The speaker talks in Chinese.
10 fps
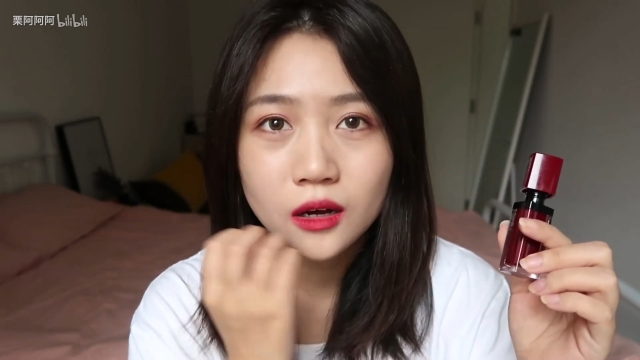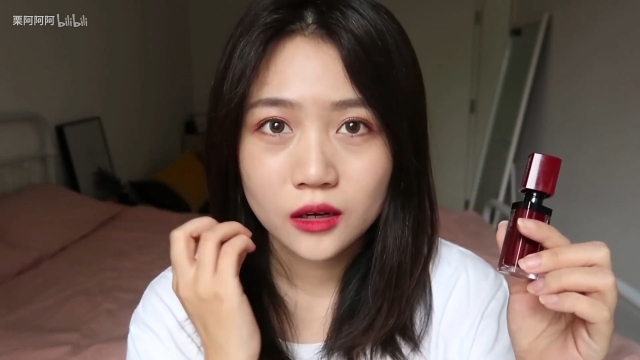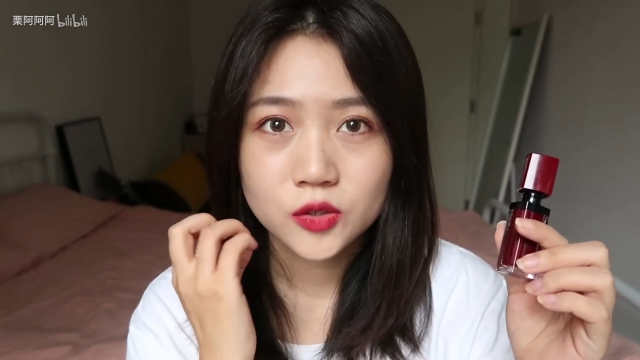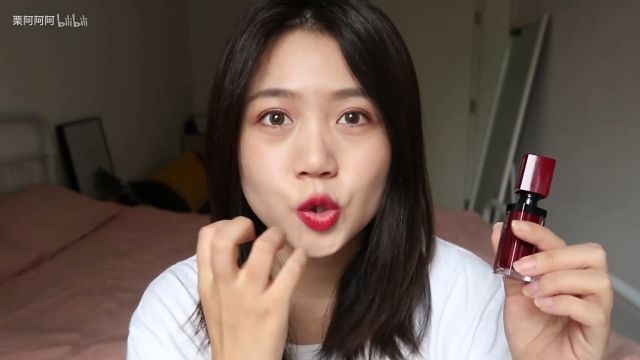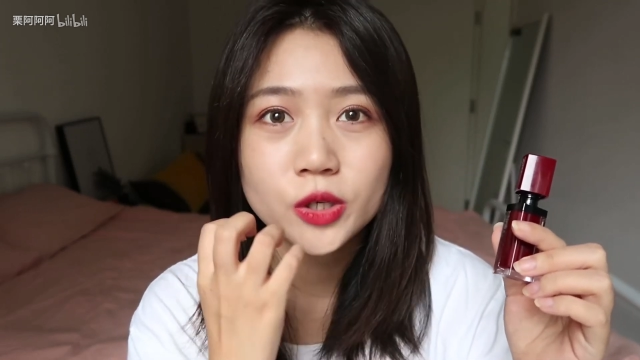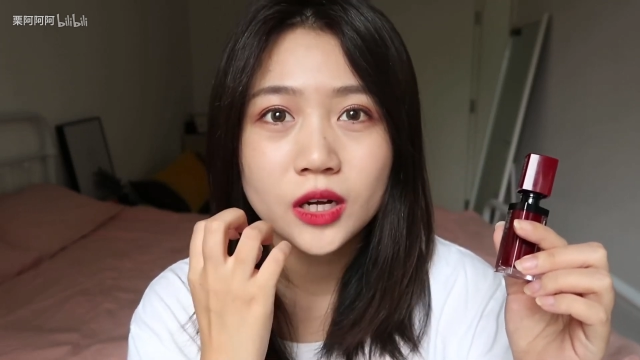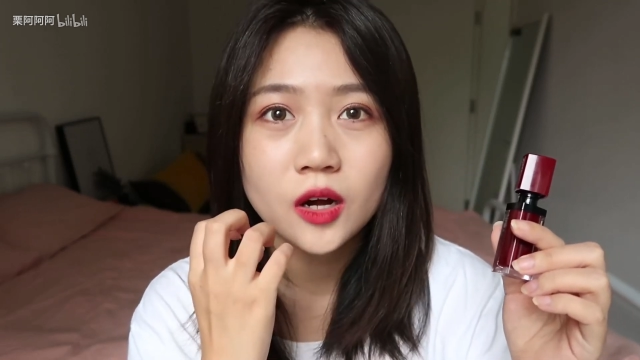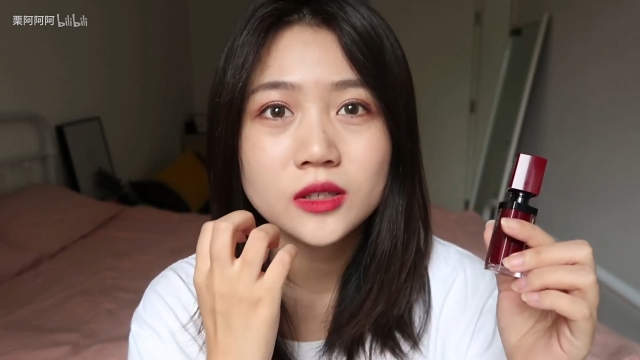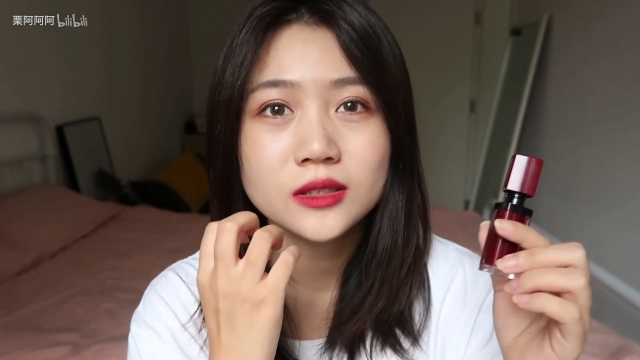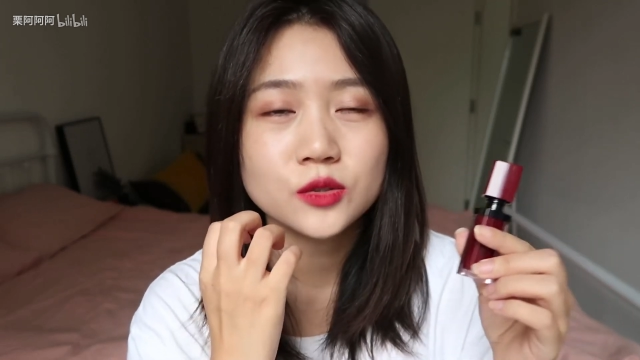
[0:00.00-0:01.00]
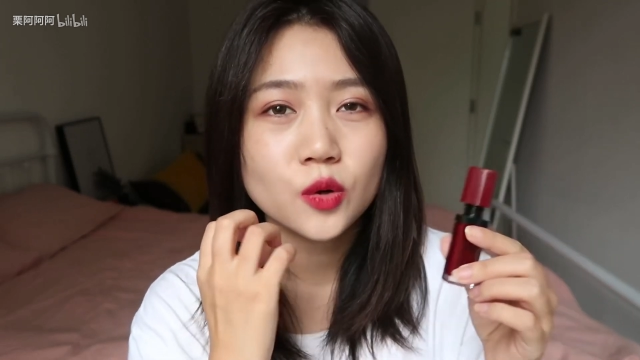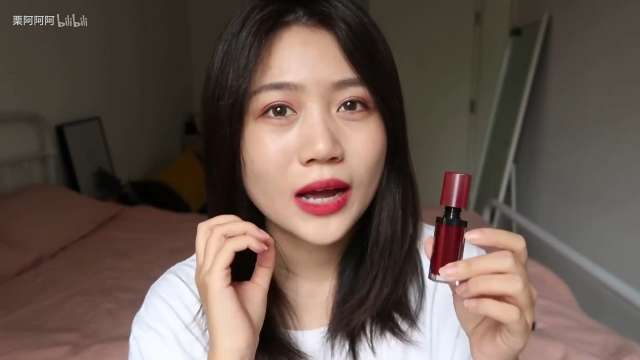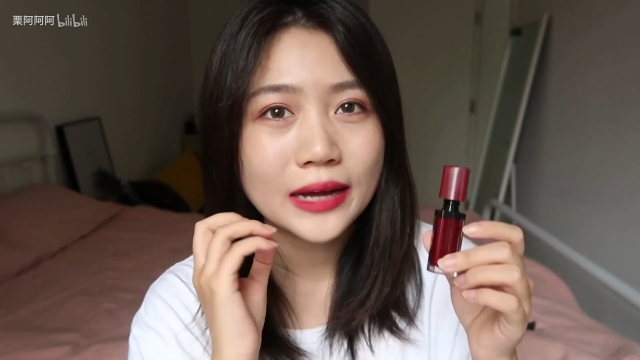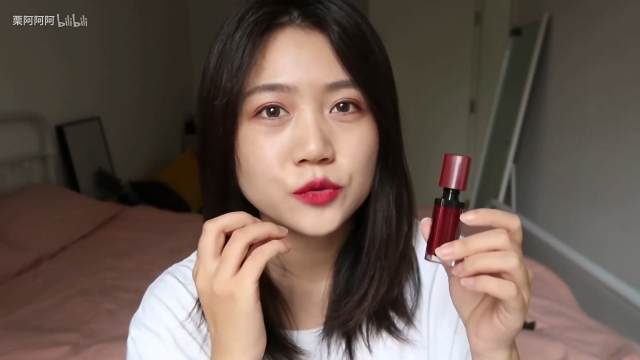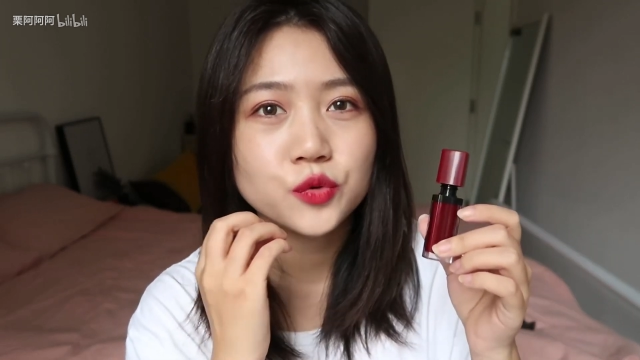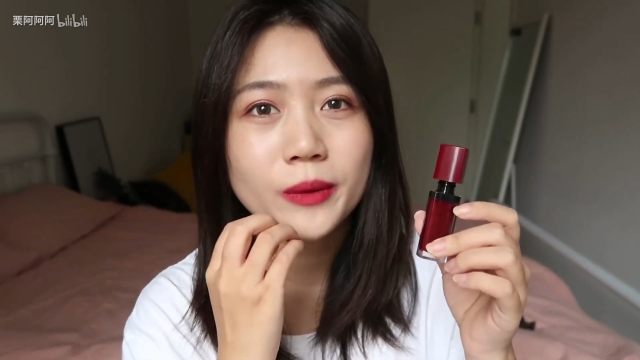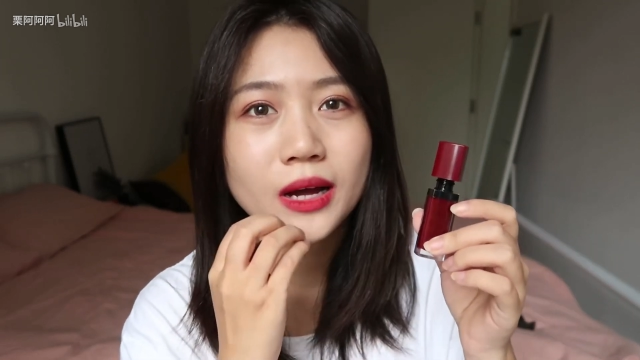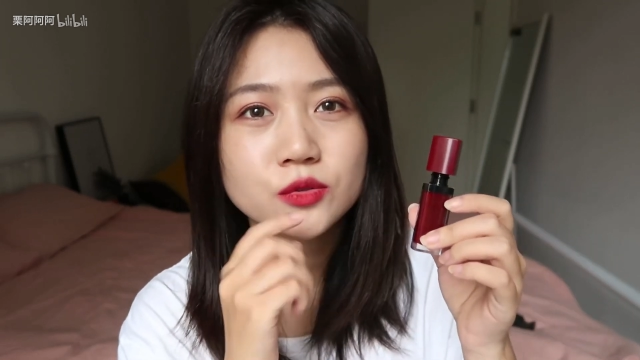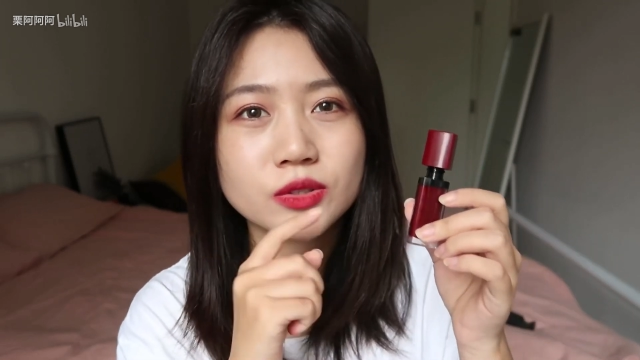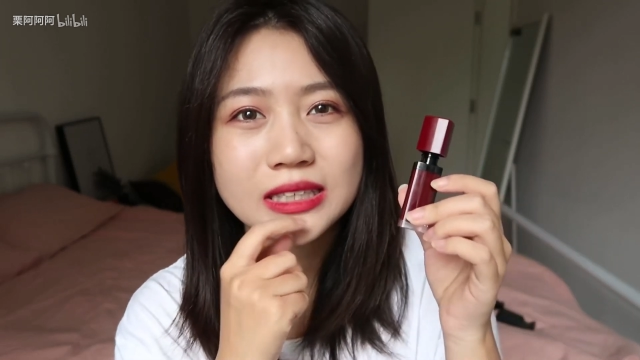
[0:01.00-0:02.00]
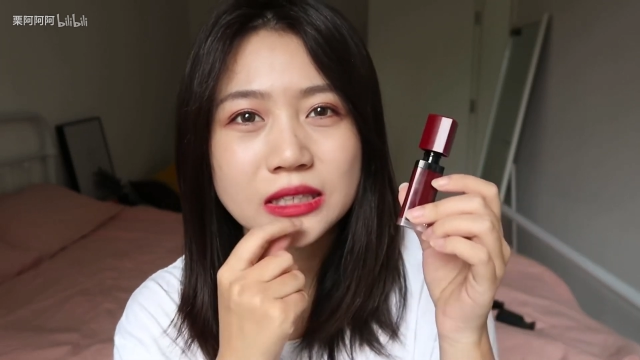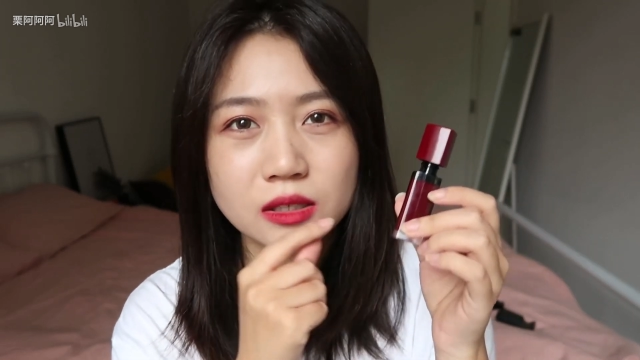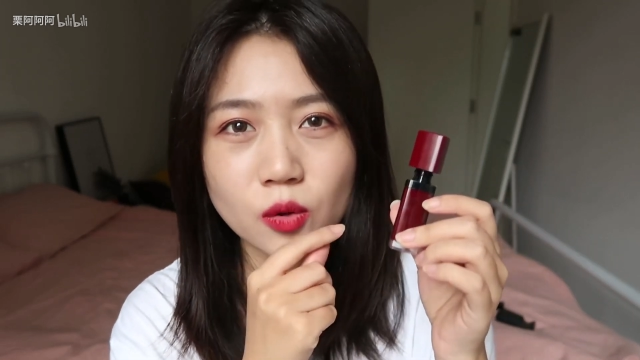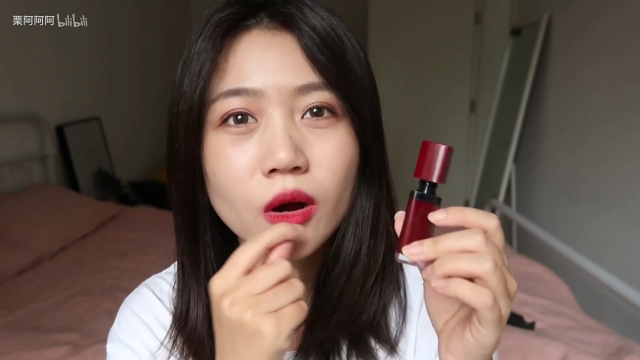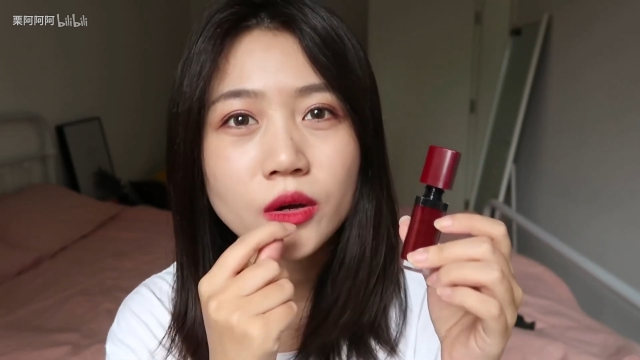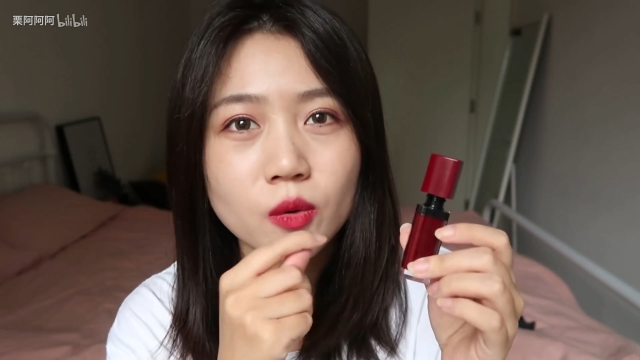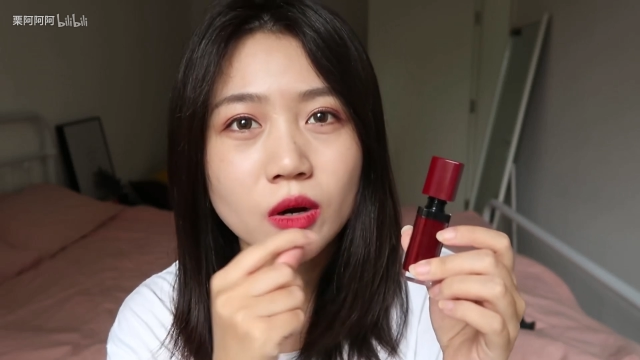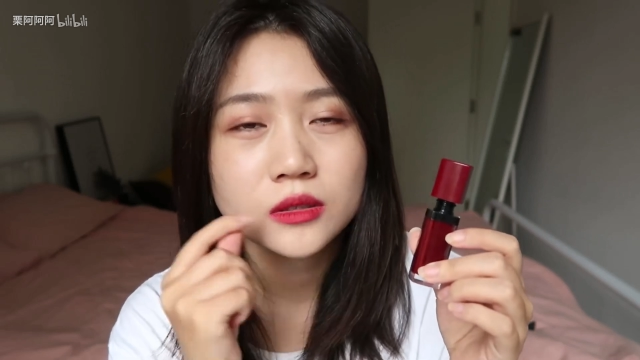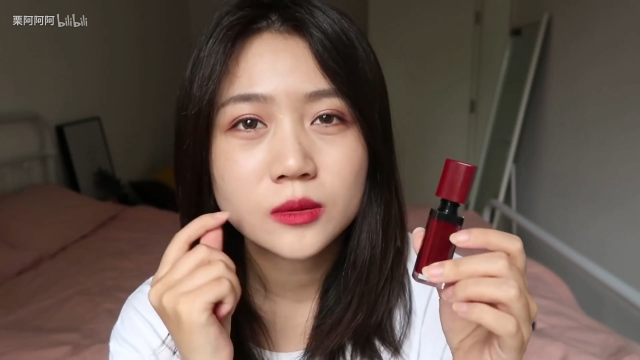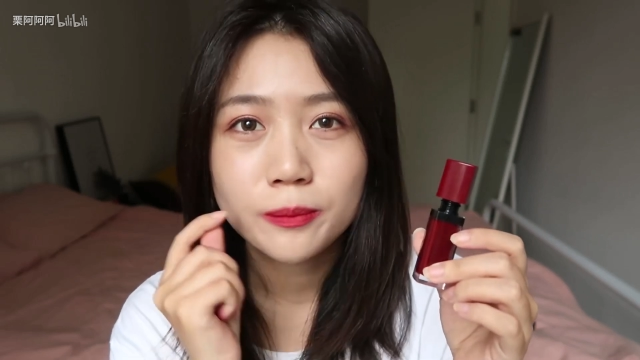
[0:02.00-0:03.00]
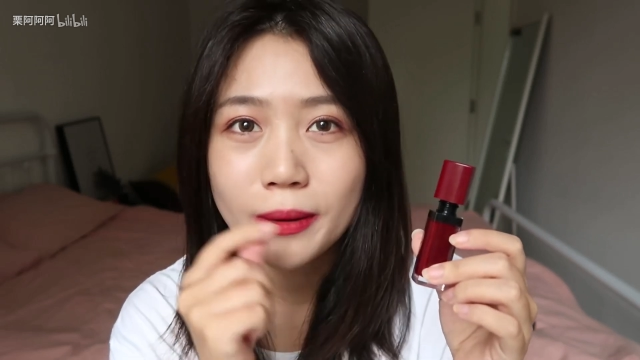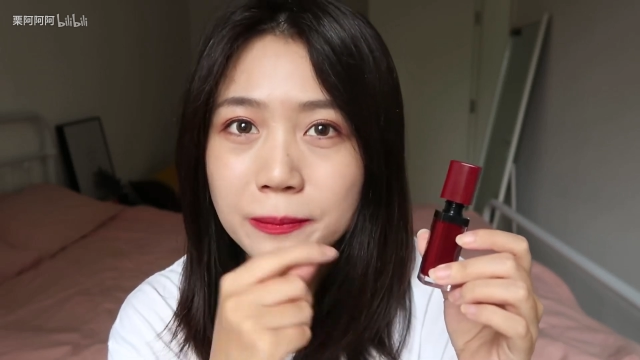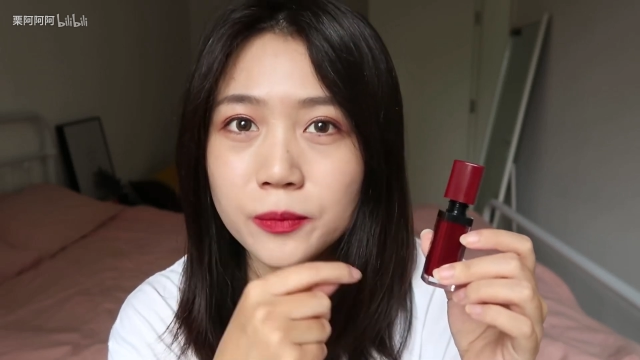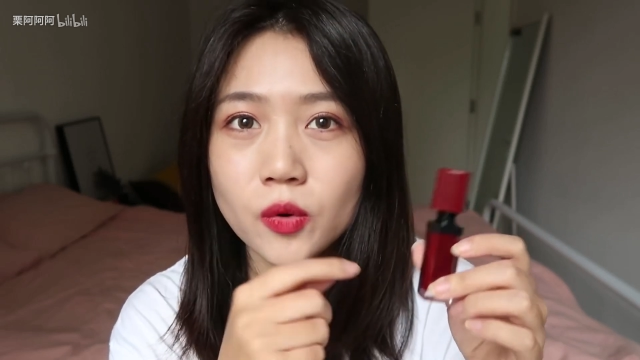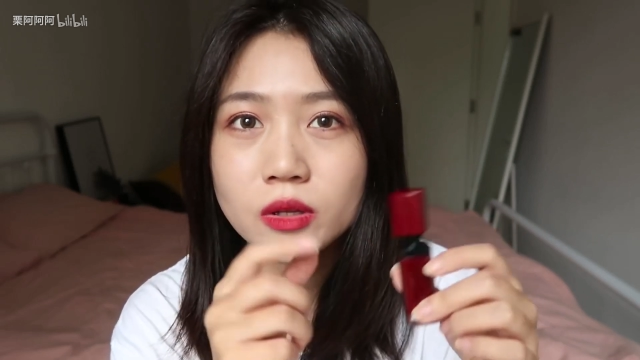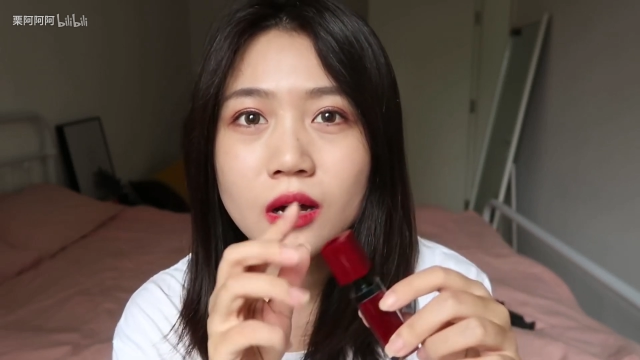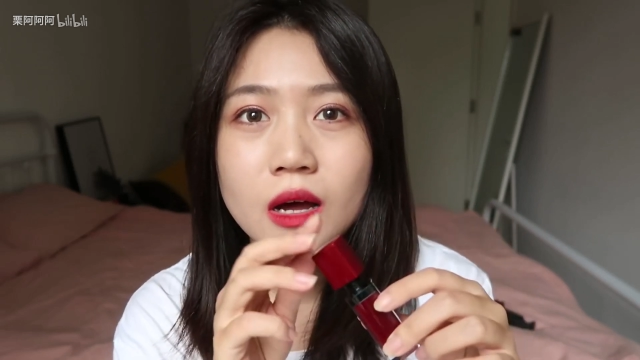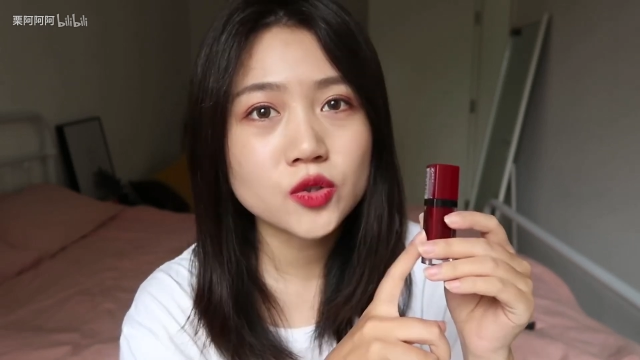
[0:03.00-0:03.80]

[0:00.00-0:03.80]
呃唇膏的那种感觉吗？就是一块一块的，是斑驳的。